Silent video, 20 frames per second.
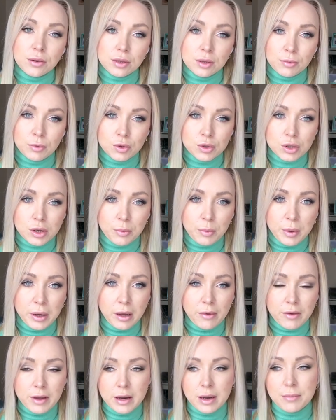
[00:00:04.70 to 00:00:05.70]
немножко
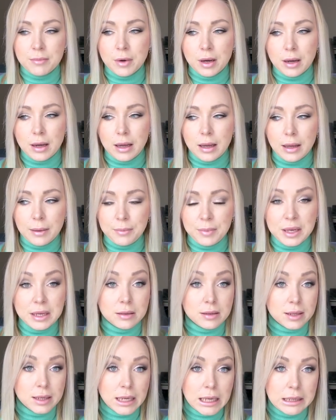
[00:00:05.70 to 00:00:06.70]
поговорим о
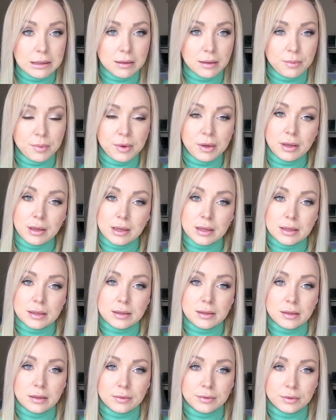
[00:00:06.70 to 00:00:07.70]
переселении и
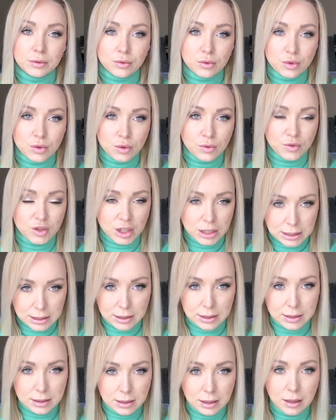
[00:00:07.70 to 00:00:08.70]
переезде в Турцию, в
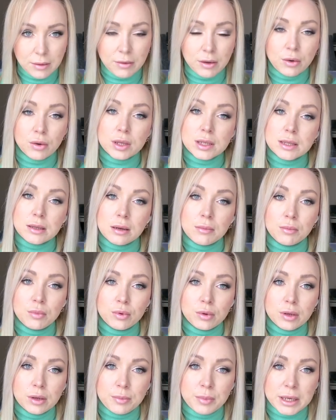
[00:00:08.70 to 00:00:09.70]
частности, говорю о
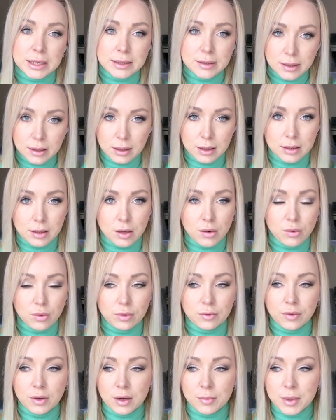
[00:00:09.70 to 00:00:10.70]
Стамбуле, просили такую
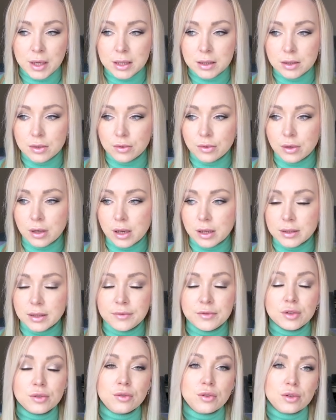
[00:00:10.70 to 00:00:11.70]
информацию, как
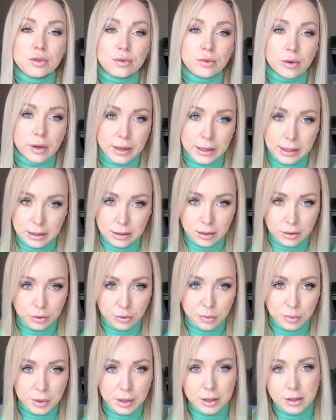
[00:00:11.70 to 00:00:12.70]
девчонки с Украины, кто
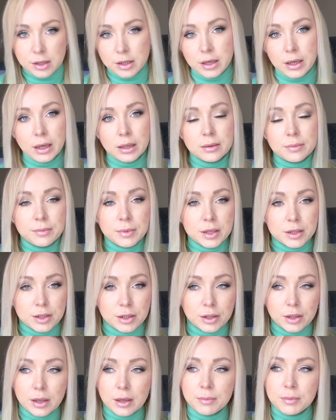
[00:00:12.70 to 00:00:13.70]
переезжает,
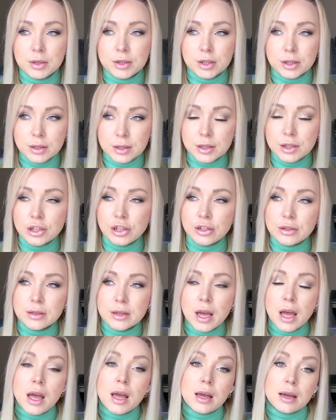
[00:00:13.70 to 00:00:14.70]
беженки, бежит сейчас,
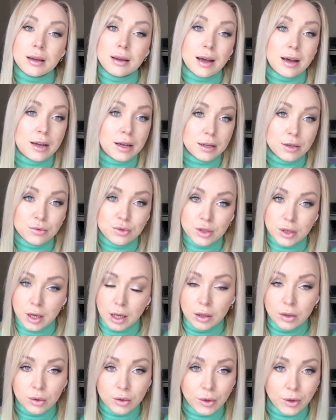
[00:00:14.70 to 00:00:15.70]
как и люди,
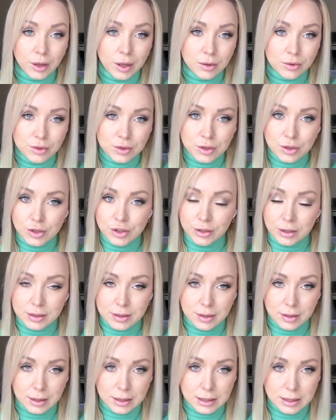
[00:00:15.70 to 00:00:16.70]
которые едут сейчас
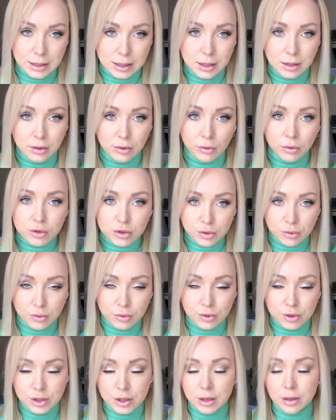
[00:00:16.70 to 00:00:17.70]
с России, тоже
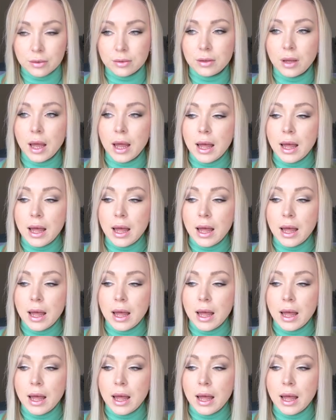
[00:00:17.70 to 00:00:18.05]
уезжают.